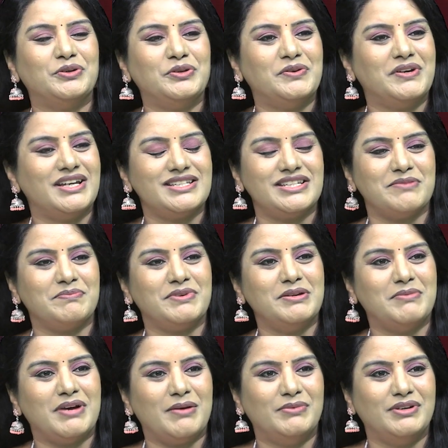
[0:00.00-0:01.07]
గురుగారు
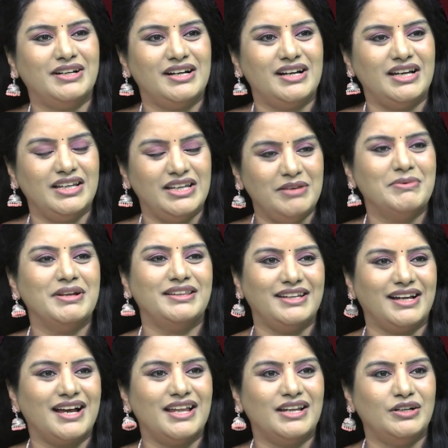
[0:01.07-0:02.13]
చెప్పండి మామూలుగా ఈ
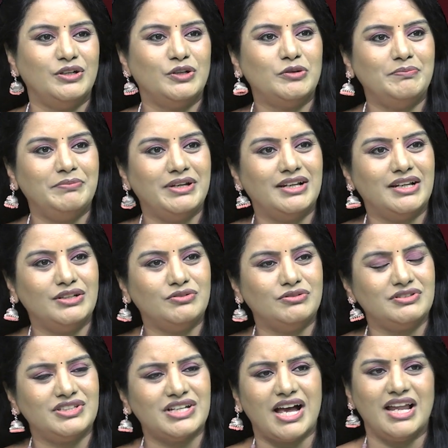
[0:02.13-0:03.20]
మధ్య కాలంలో పిల్లలు
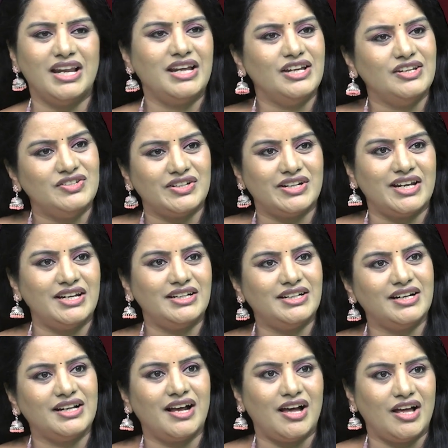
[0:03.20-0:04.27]
చాలా
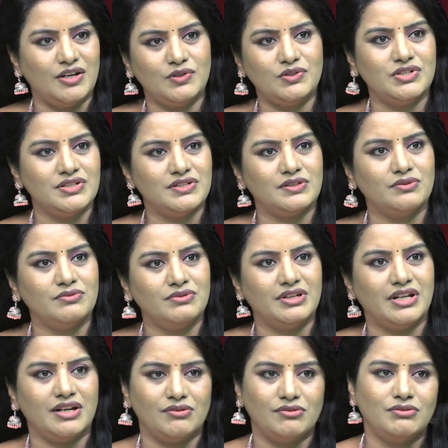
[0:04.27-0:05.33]
ఎడ్యుకేటెడ్గా ఆలోచిస్తూ
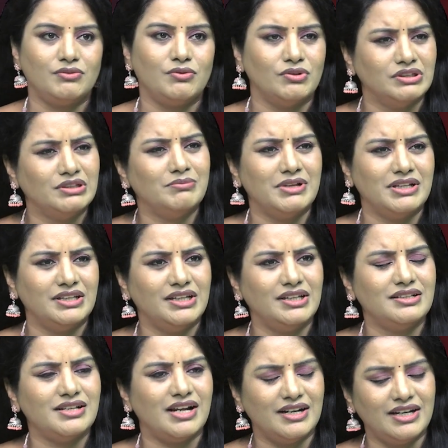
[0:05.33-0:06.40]
ఉన్నారు కొంతమంది
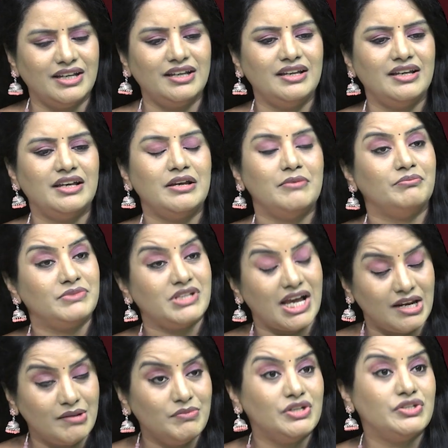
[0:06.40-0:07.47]
అంటే
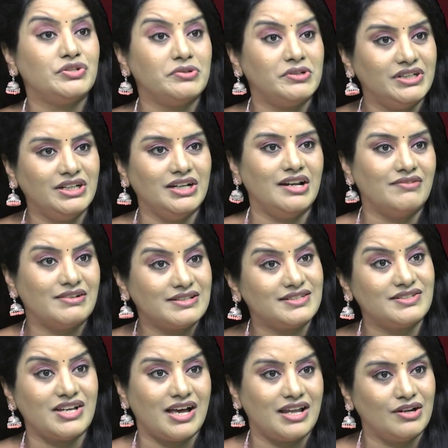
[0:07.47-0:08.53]
చాలా మెచ్యూరిటీ
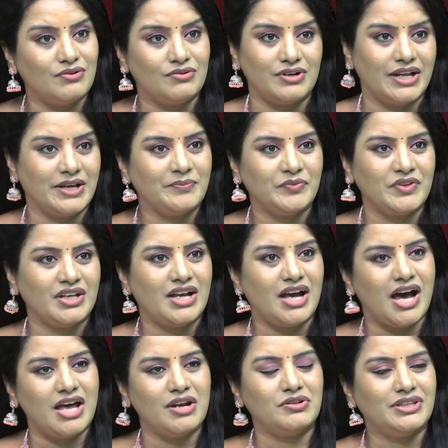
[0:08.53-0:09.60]
లెవెల్స్ చాలా ఉన్నాయి
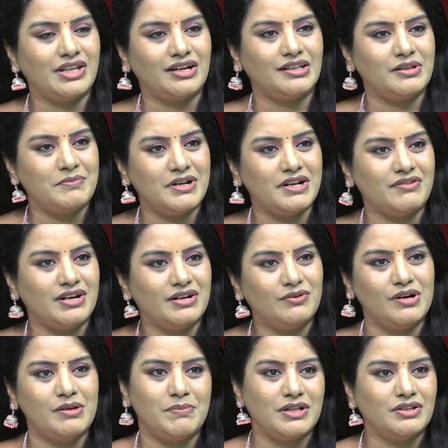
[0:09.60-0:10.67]
ఆరో తరగతి పిల్లవాడు
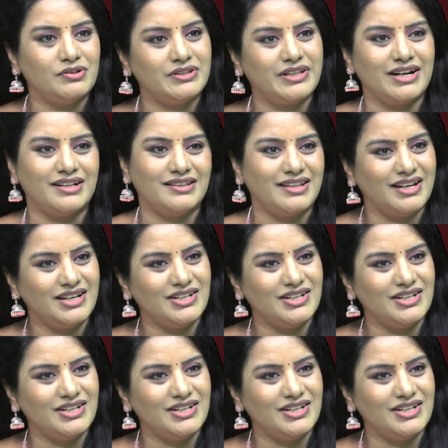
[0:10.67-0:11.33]
కూడా పదో తరగతి